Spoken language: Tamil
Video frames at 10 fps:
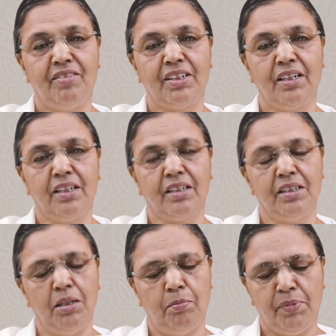
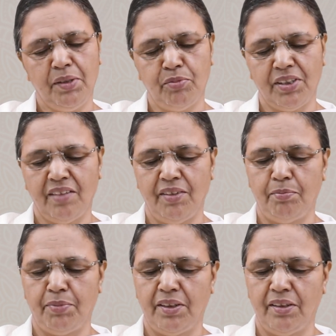அவர்களுக்கு எப்படி புரிய
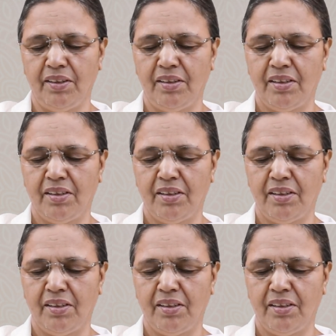வைப்பது